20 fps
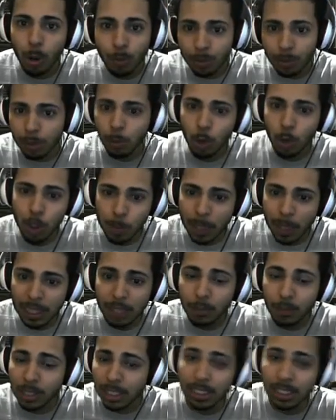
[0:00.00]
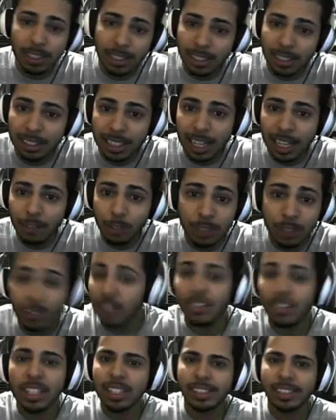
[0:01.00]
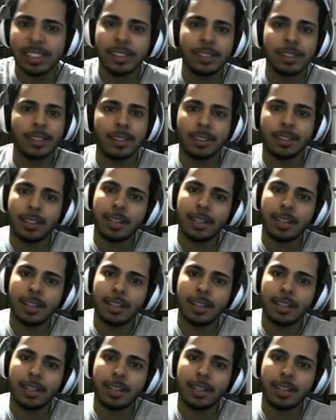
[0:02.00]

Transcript: um Vimon te bater e você tentar entrar, você vai levar a descer.